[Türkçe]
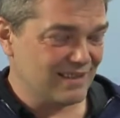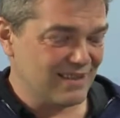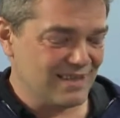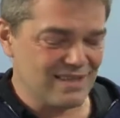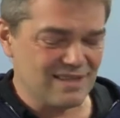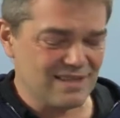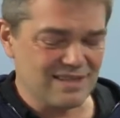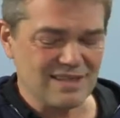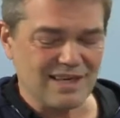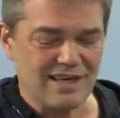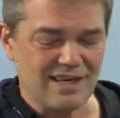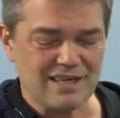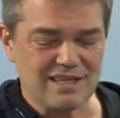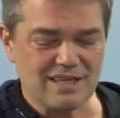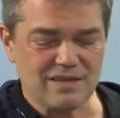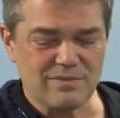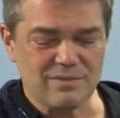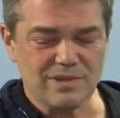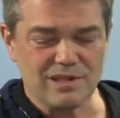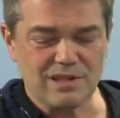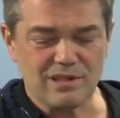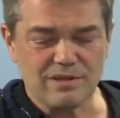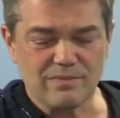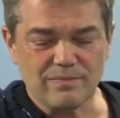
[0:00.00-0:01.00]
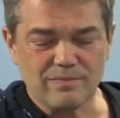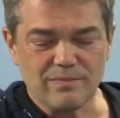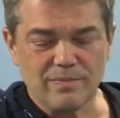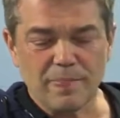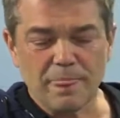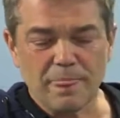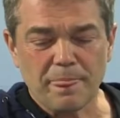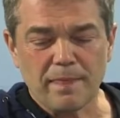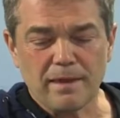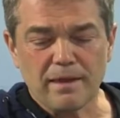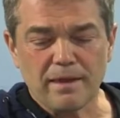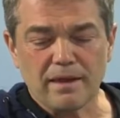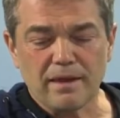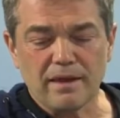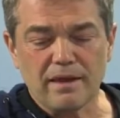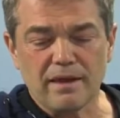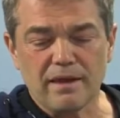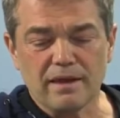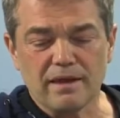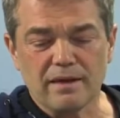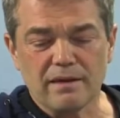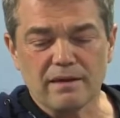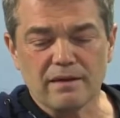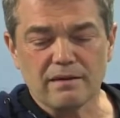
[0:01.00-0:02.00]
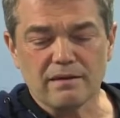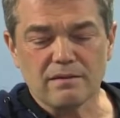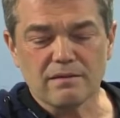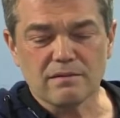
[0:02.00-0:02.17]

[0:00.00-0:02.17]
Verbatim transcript: izah edebilirim. Ee,